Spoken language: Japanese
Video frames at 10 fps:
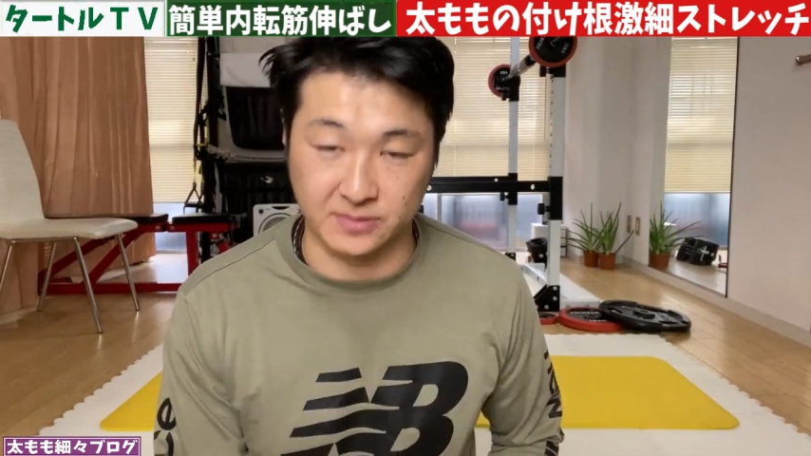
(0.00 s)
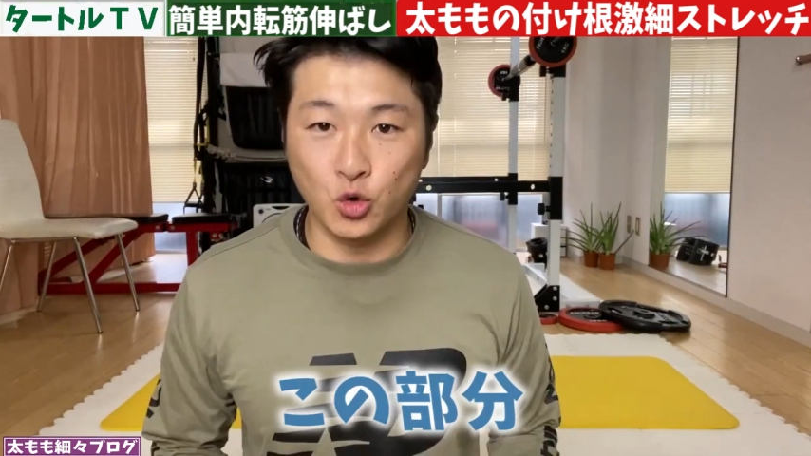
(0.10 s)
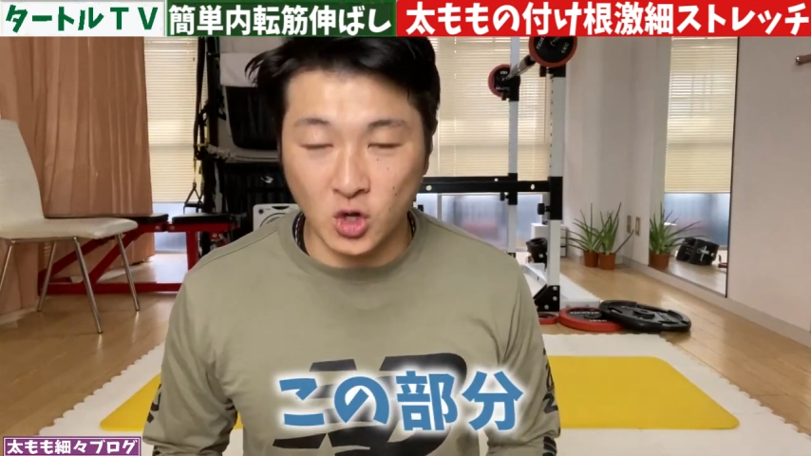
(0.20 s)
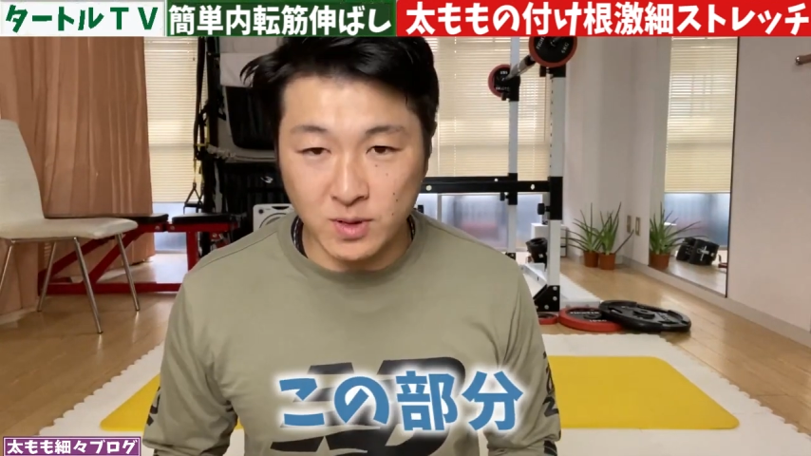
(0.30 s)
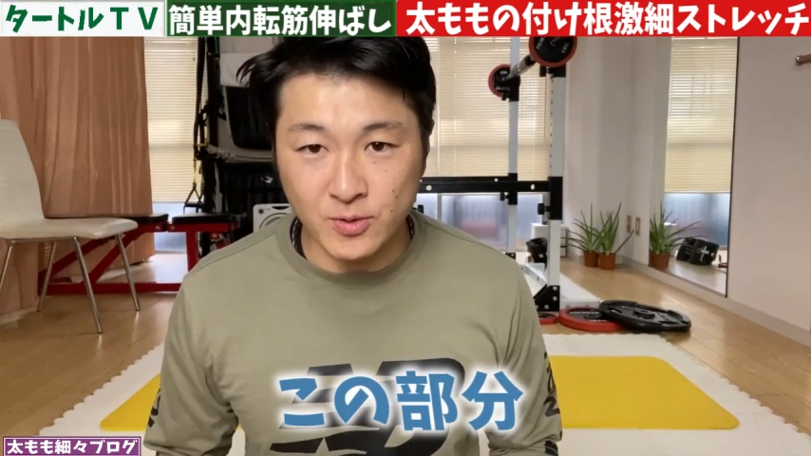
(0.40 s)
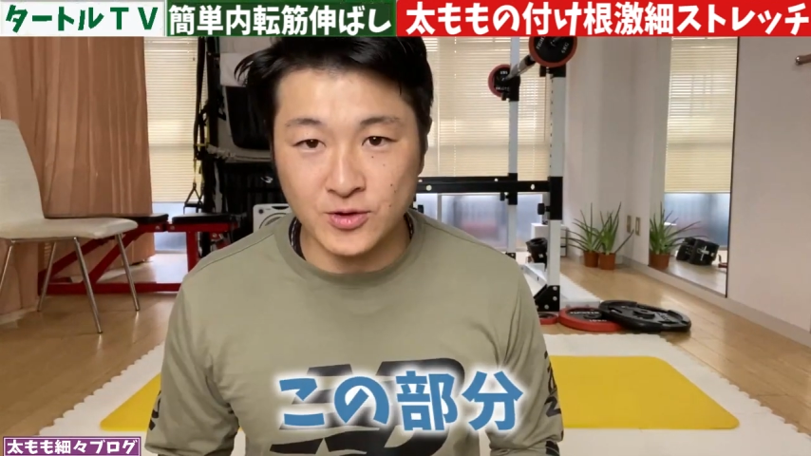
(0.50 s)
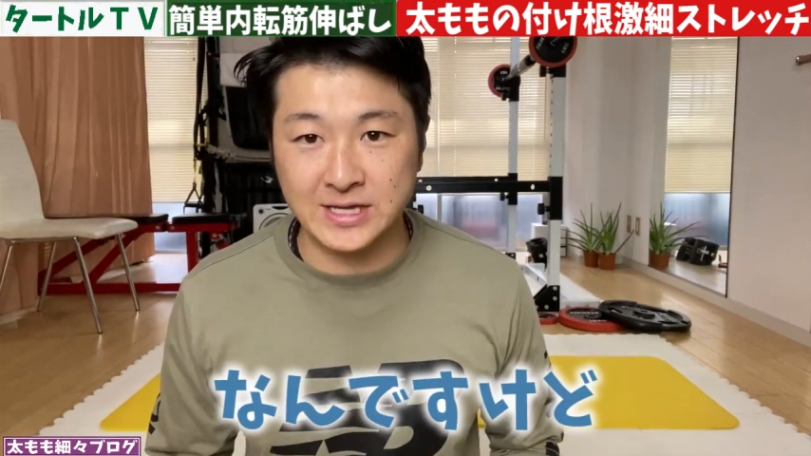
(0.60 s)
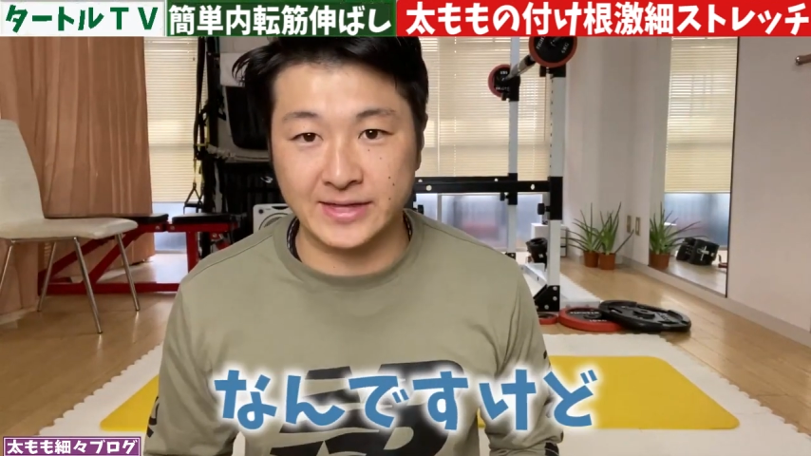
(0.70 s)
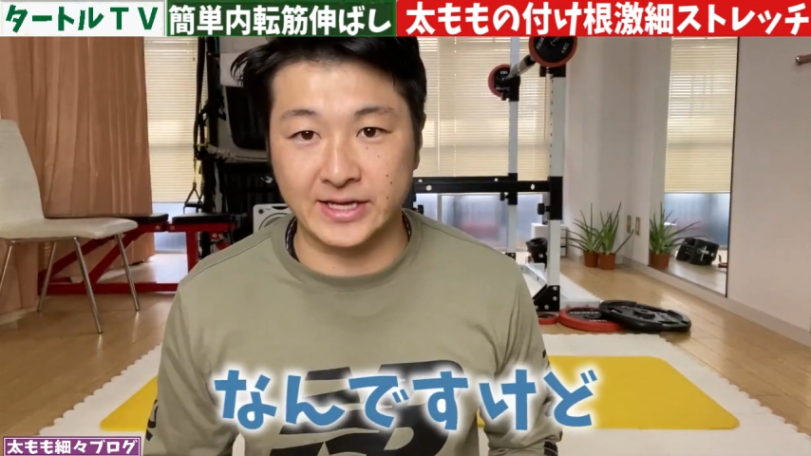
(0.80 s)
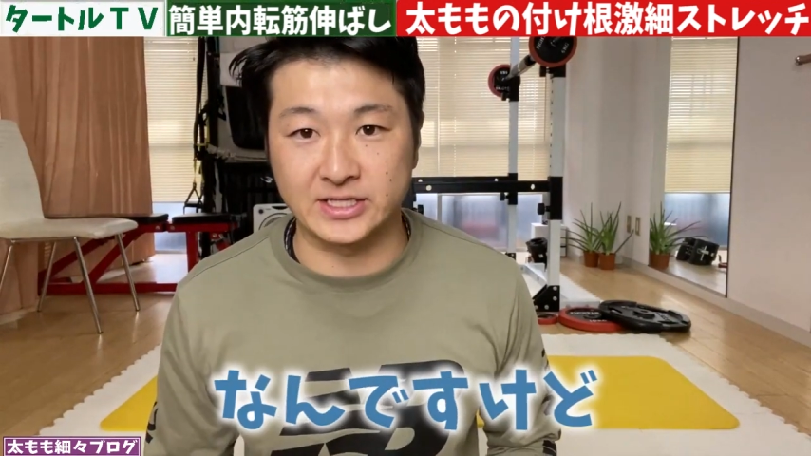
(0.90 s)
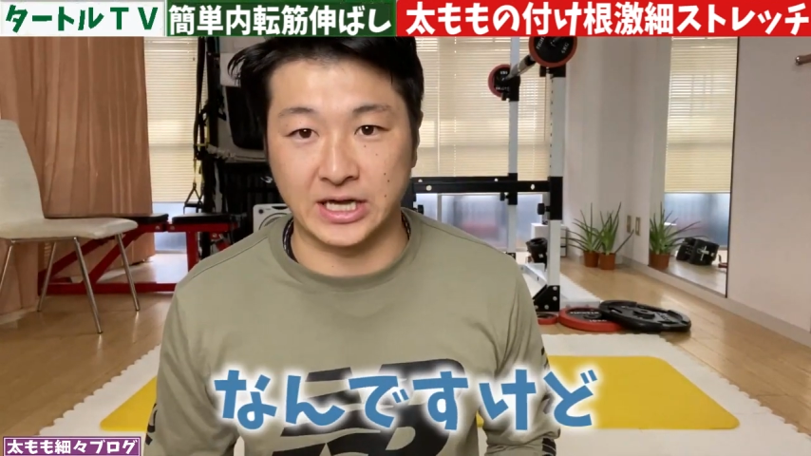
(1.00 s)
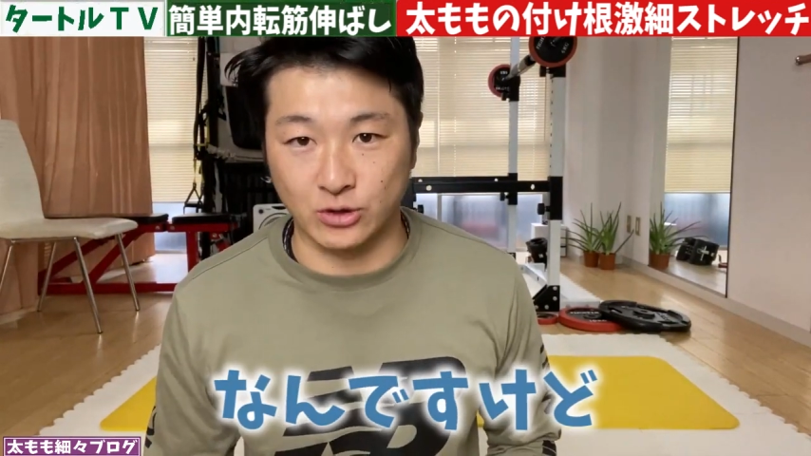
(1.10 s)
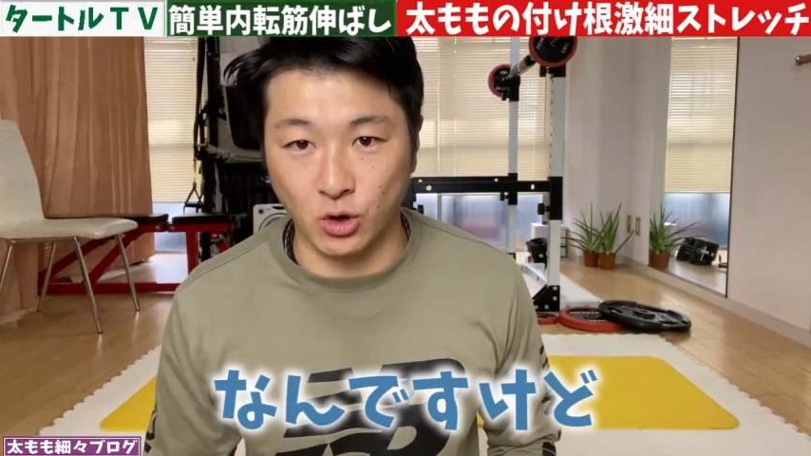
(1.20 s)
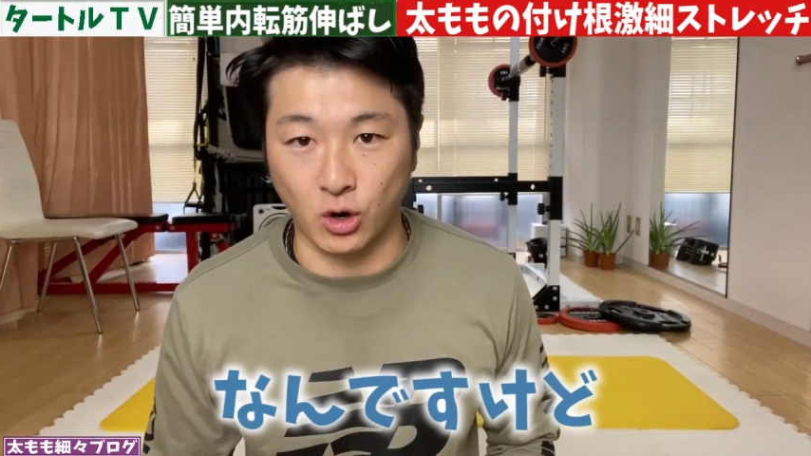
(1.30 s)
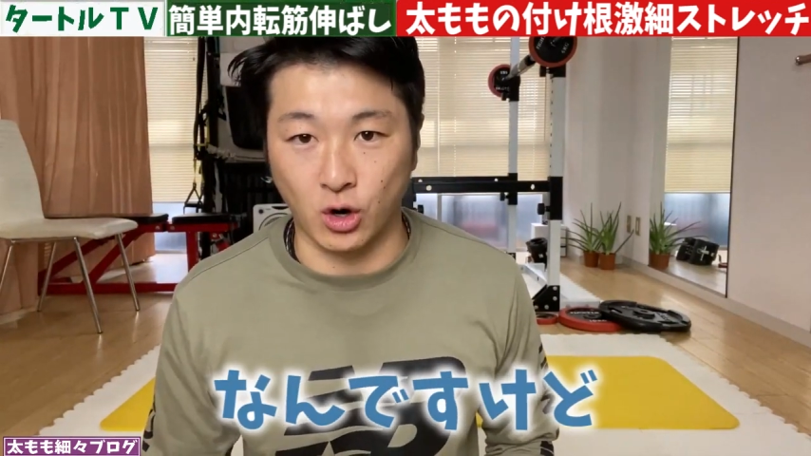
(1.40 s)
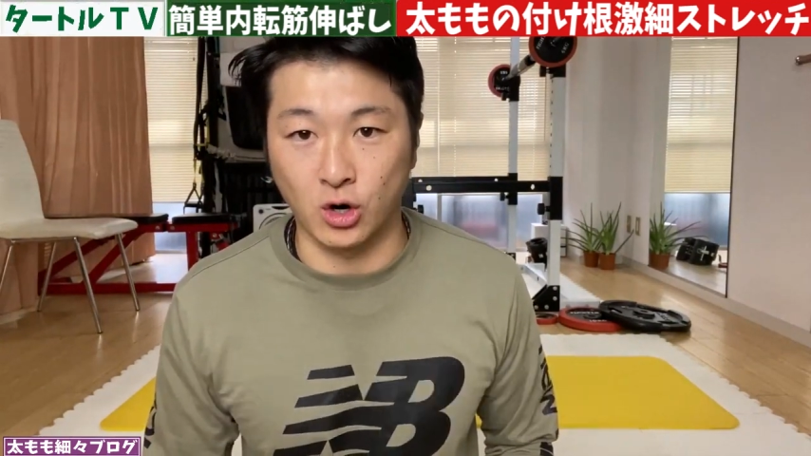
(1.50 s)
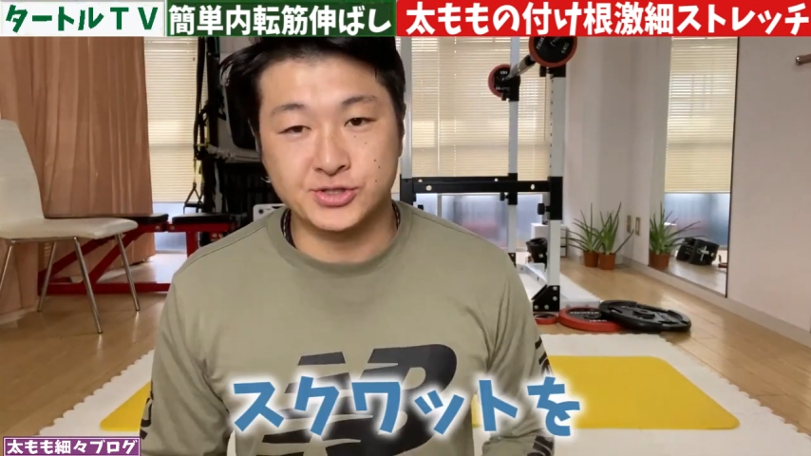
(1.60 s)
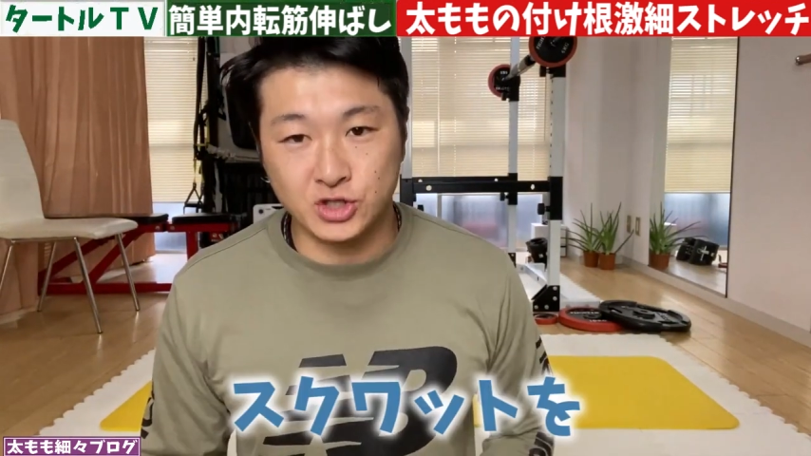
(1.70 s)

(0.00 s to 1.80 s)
この部分なんですけど、ス